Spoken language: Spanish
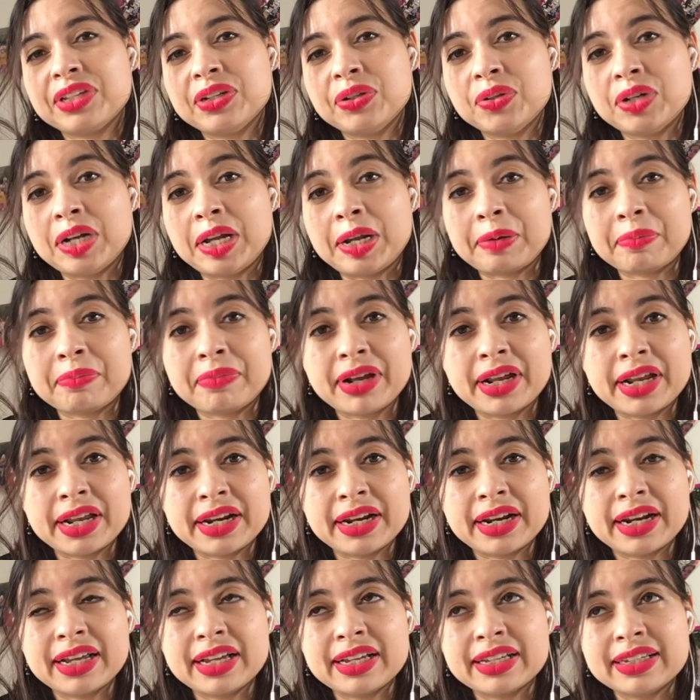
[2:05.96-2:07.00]
tiene una
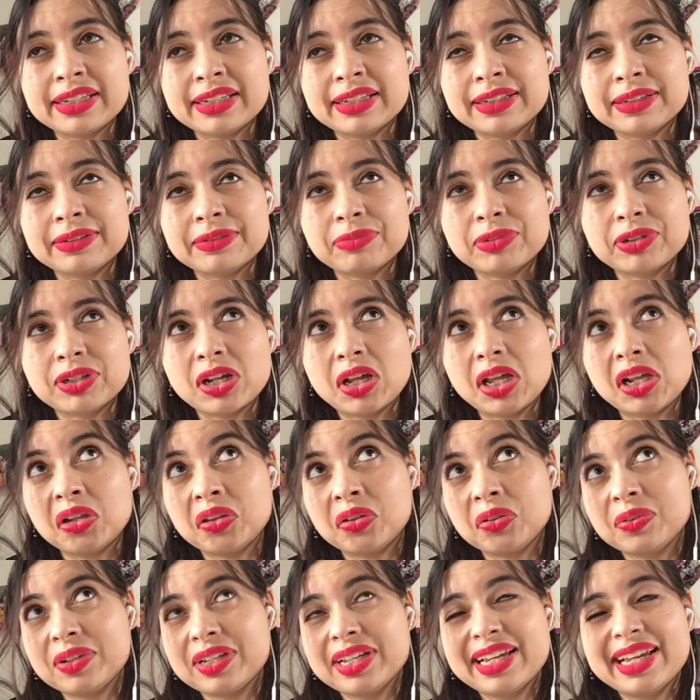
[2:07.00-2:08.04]
hermana y bueno, eh,
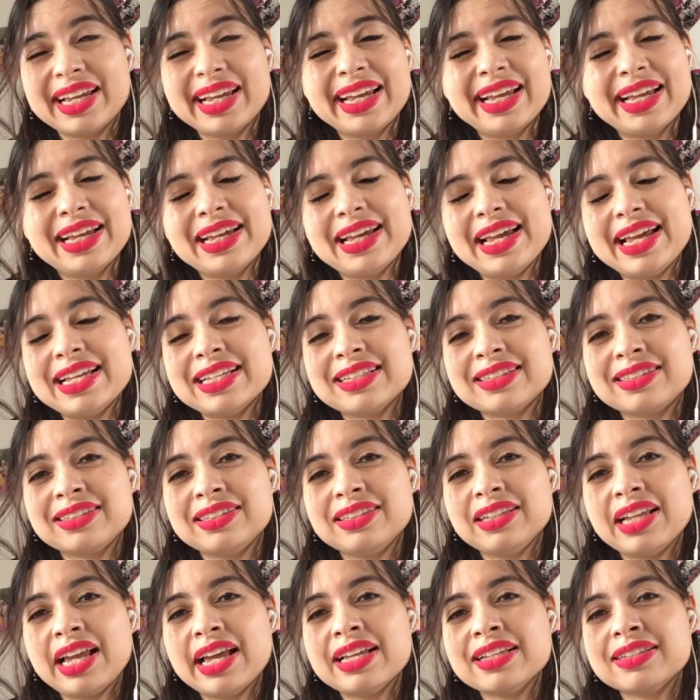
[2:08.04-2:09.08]
es,
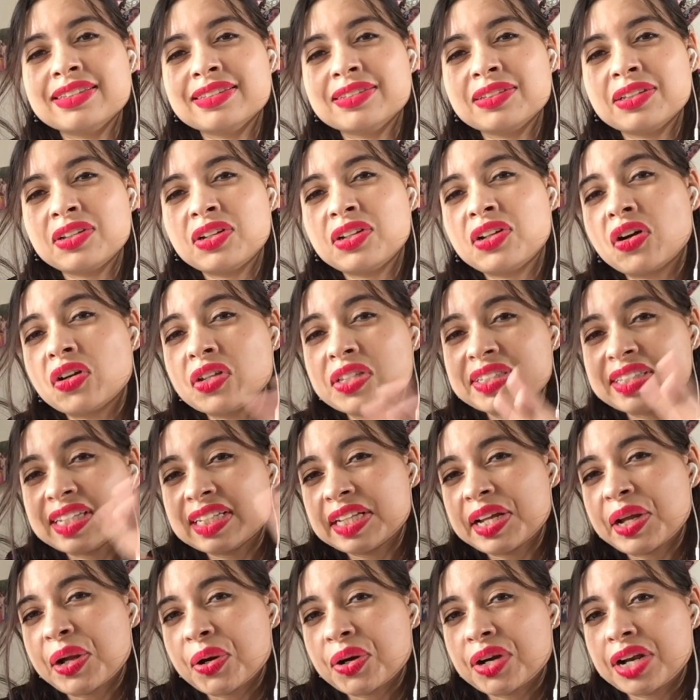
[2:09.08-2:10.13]

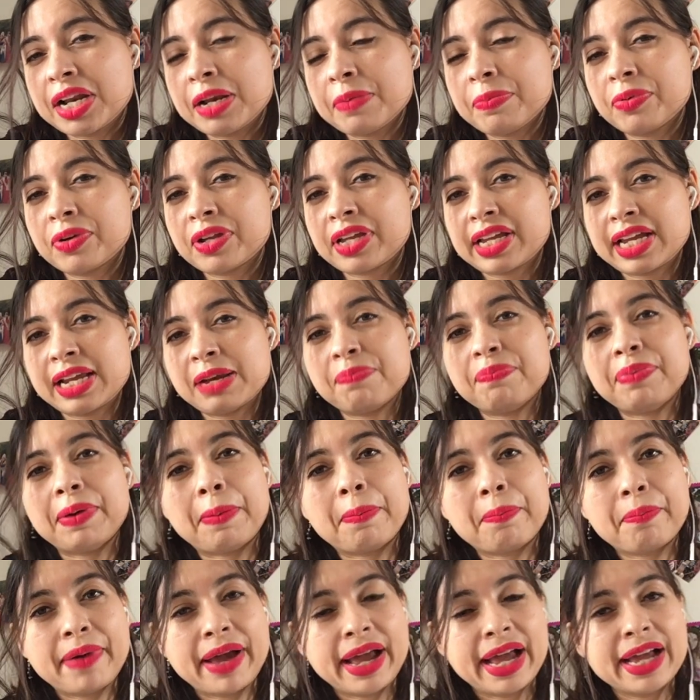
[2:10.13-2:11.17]
coincide con él porque el
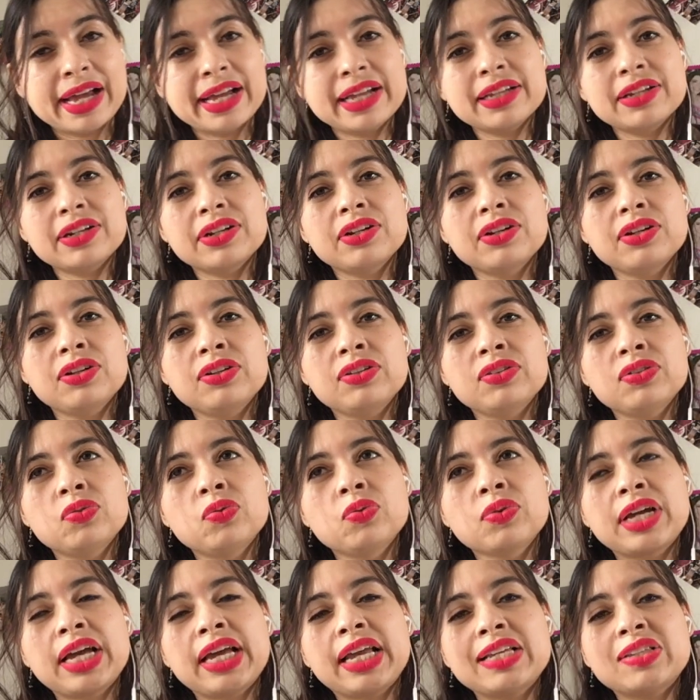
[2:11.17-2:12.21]
papá
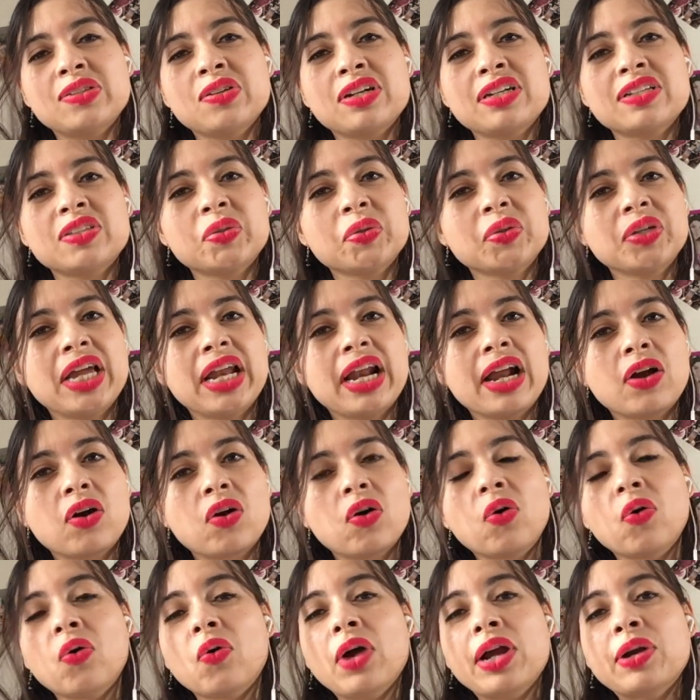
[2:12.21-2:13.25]
nunca quiso que estudiara
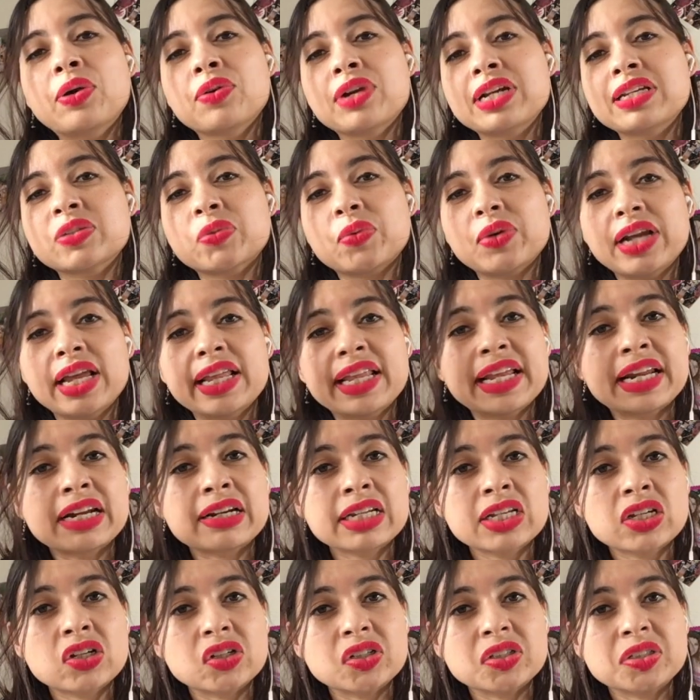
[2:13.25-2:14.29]
en una escuela de
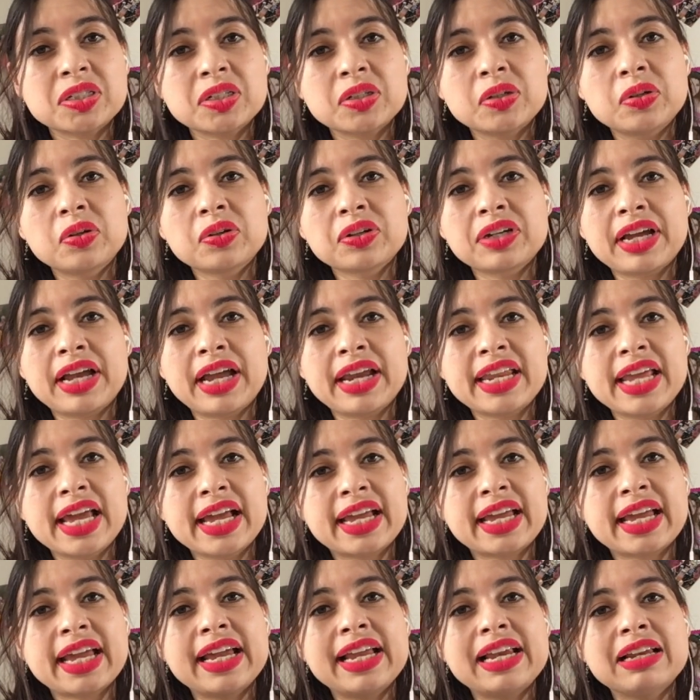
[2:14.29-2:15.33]
ricos, sino que quería
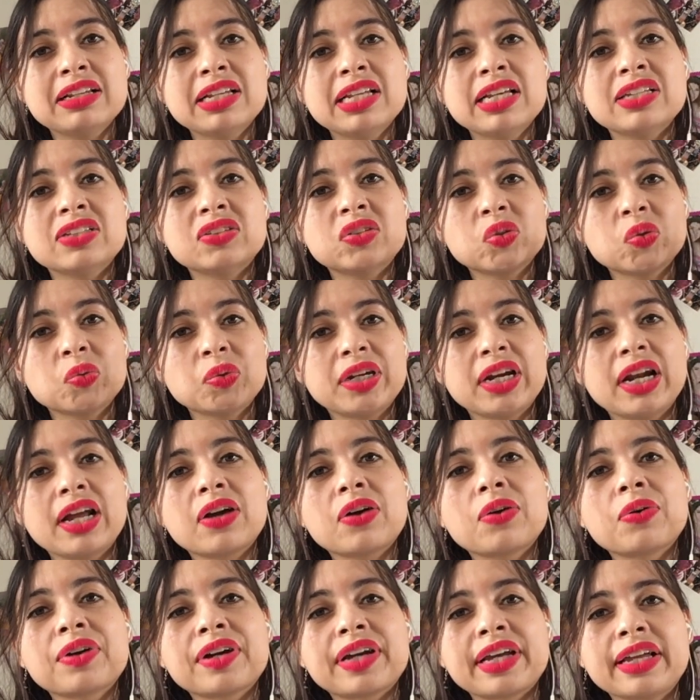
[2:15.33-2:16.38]
que él estuviera
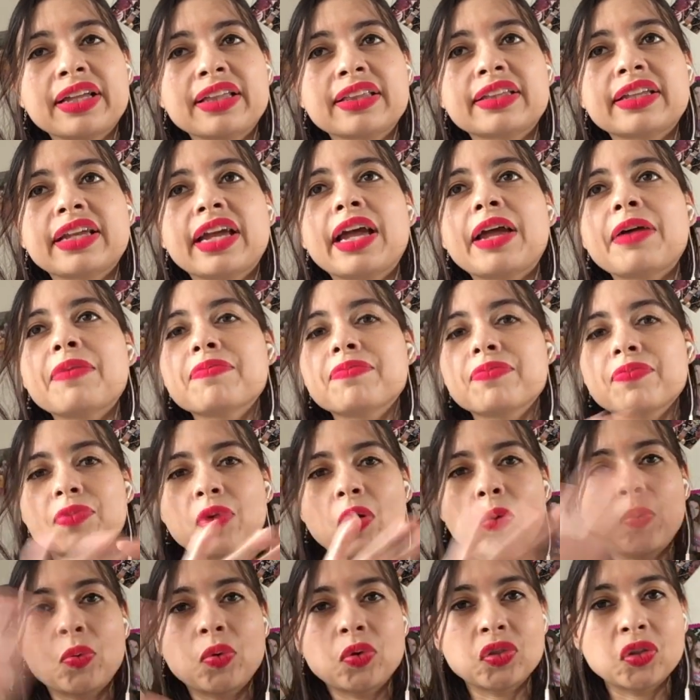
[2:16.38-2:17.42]
con gente
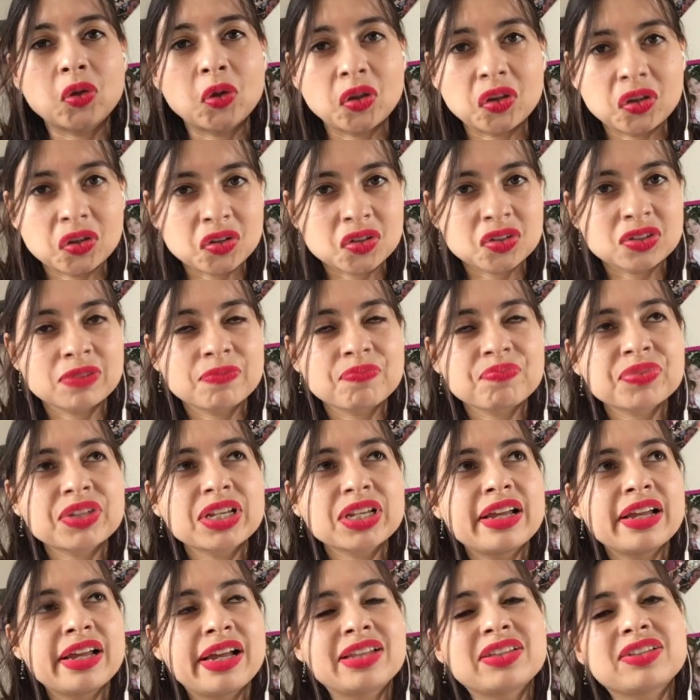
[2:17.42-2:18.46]
como todos.
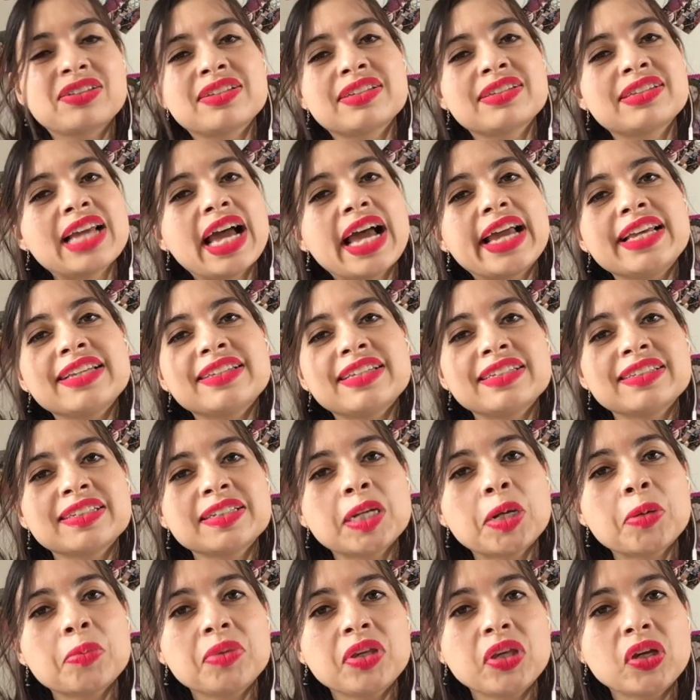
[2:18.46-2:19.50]
Entonces ahí se hacen
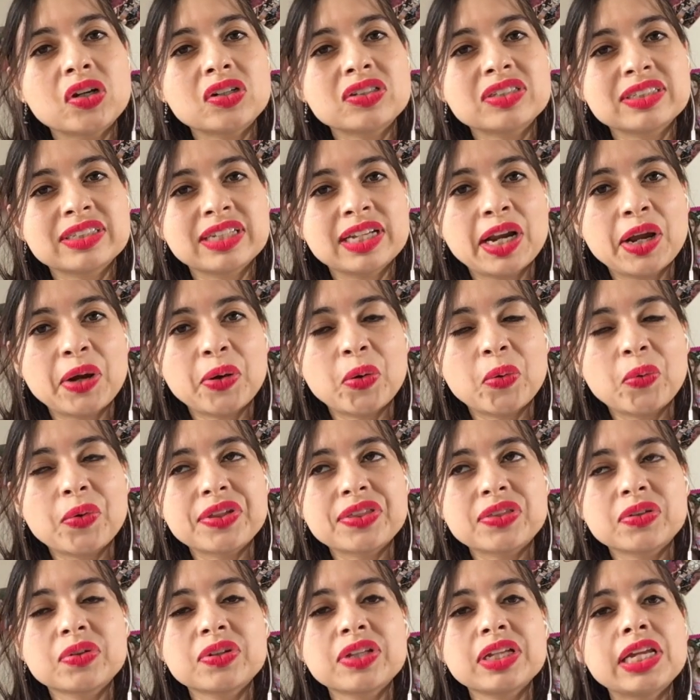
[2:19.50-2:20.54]
amigos desde la
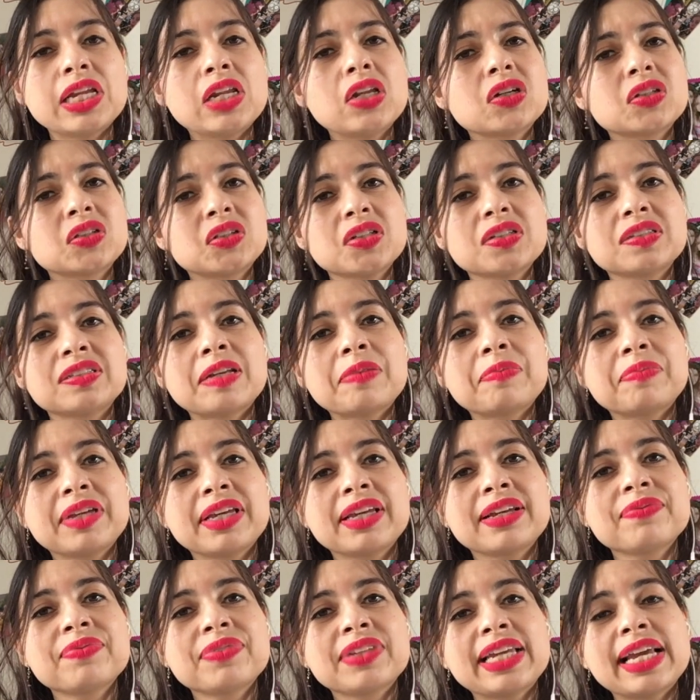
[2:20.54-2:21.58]
juventud y los dos
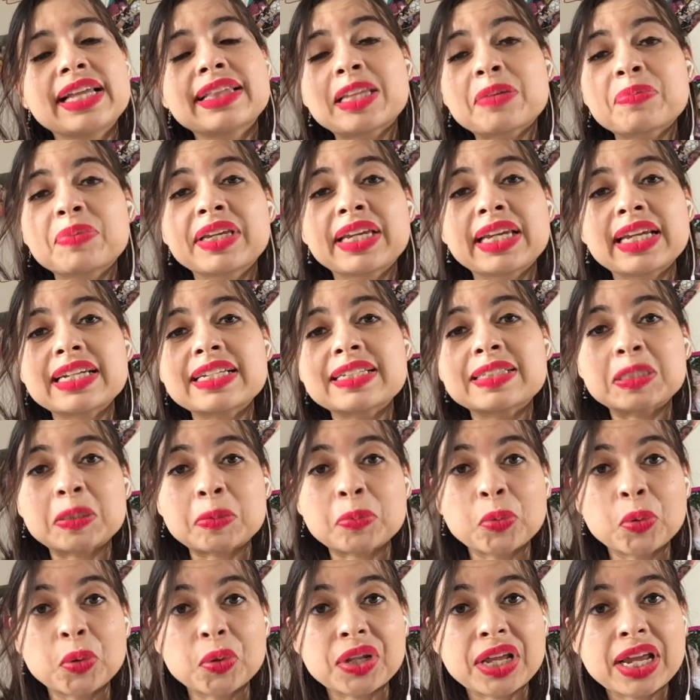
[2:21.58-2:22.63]
también, y él también quiere ser
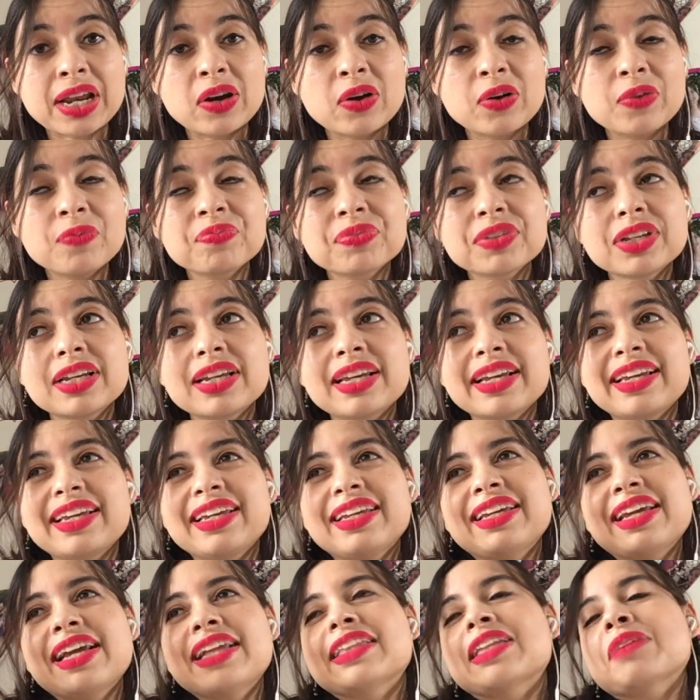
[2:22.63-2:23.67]
modelo
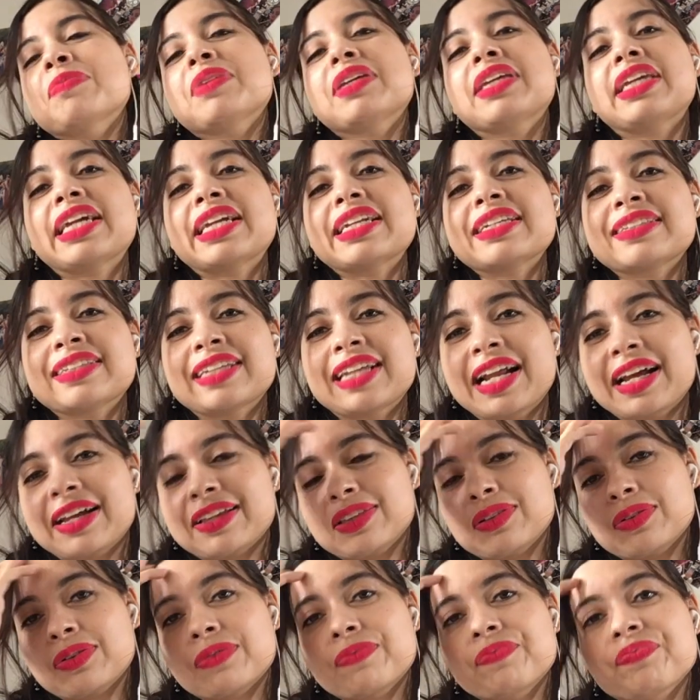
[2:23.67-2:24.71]
y él también quiere ser
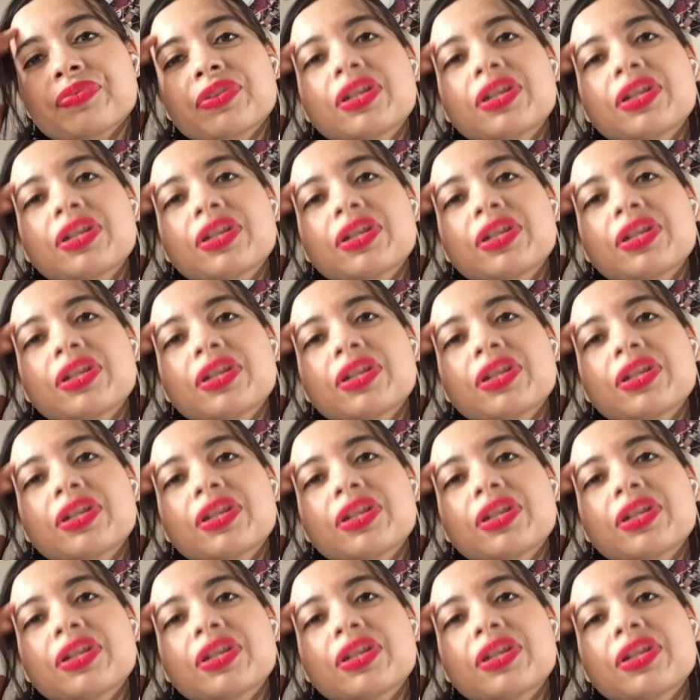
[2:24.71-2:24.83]
actor.